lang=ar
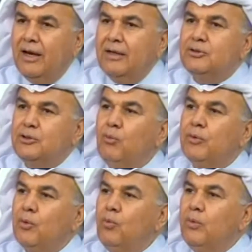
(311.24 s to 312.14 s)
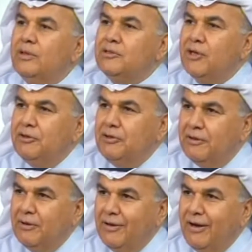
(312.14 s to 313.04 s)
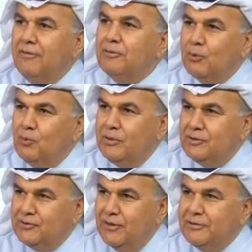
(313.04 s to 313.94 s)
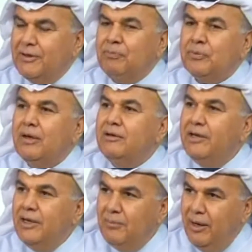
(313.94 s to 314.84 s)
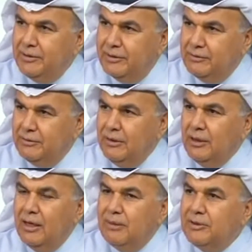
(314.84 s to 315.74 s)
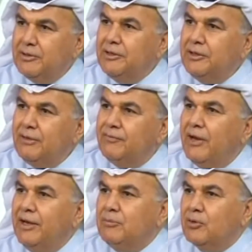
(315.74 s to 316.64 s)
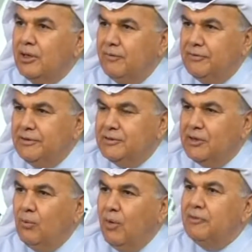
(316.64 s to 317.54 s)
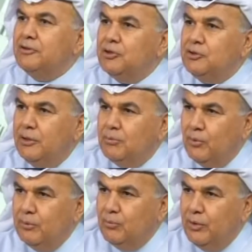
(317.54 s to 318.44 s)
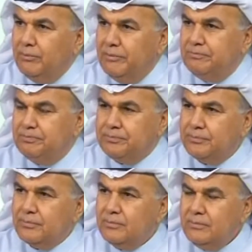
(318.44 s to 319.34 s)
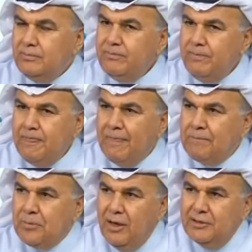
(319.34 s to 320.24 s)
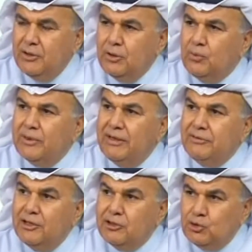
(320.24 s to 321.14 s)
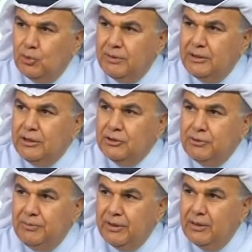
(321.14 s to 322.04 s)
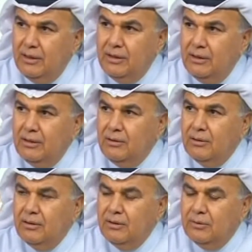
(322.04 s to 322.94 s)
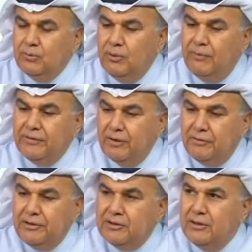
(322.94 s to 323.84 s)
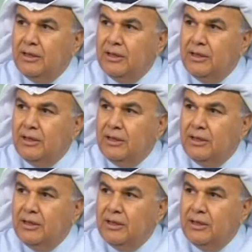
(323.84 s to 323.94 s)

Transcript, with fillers: أن تسوي قوة إنسانية هذه القوة الإنسانية لحمايه المدنيين في اي مكان في نزاع وهذه جدا مهمه نعم خاصه الكويت عندها تجربه كبيره آه، آه، في قضيه